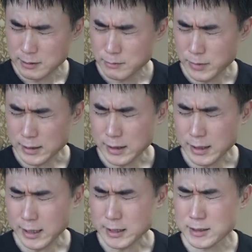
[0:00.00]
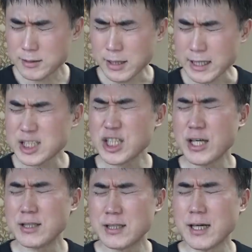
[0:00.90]
毎回発する発
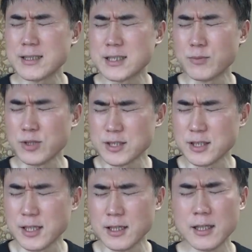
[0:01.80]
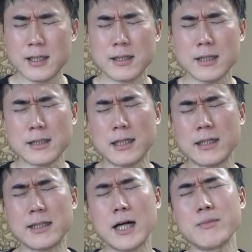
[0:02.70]
言に関してもですねなんかね
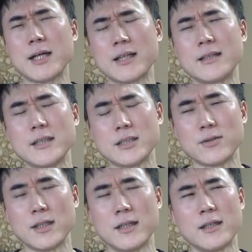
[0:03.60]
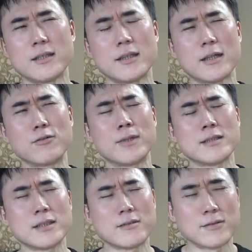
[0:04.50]
中身がないんですよねなんか
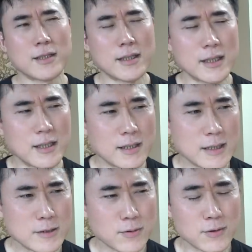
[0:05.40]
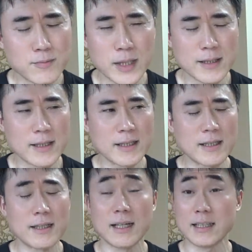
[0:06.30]
ロマンチックな理想論ばっかり
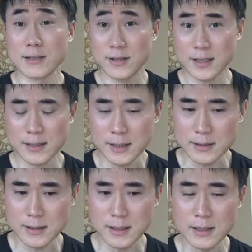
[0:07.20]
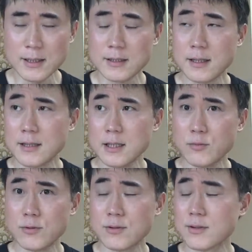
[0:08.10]
語るだけであって何に
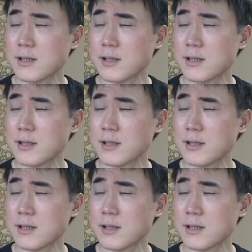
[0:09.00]
も